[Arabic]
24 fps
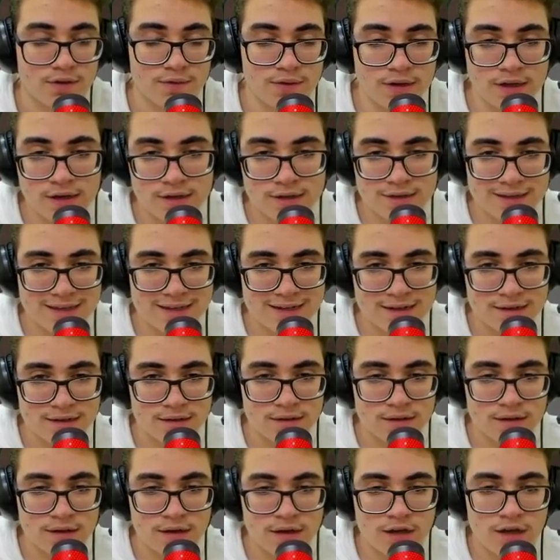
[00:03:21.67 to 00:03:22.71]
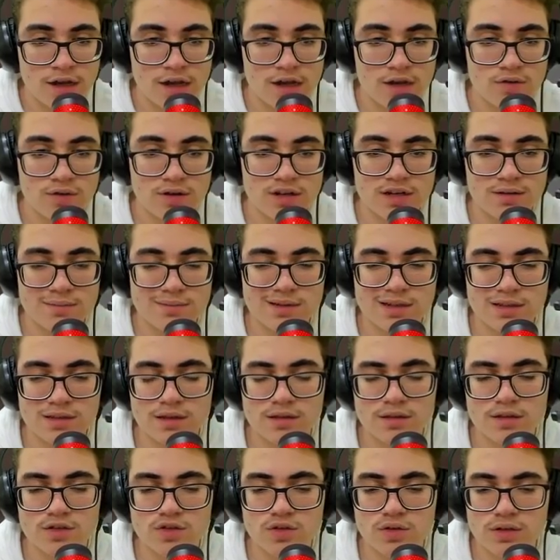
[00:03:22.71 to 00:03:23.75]
فكره انند انه انا بدي
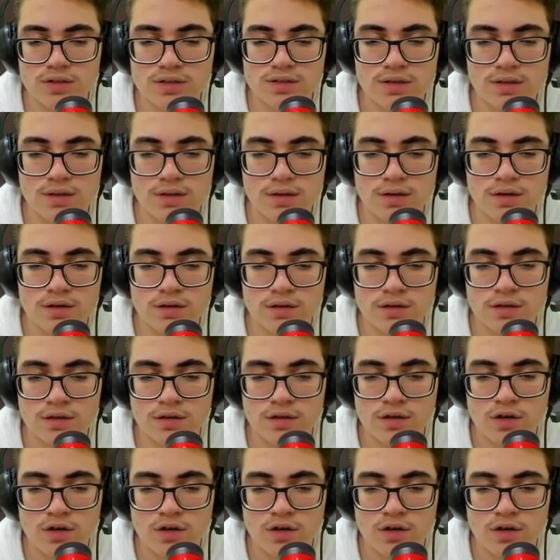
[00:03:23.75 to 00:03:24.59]
اضغط على جندي سي 3